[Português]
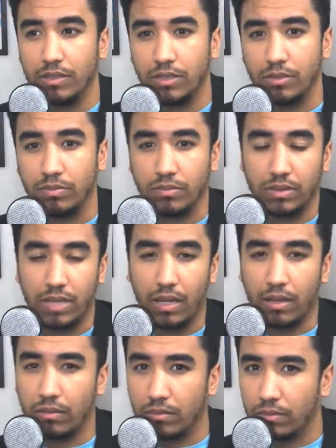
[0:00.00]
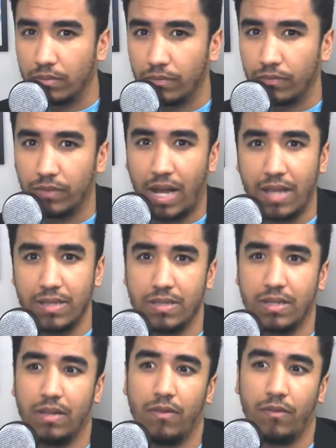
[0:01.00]
Tipo, tem
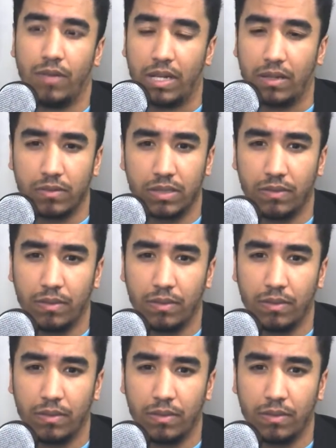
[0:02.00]
frases que eles vão falar que você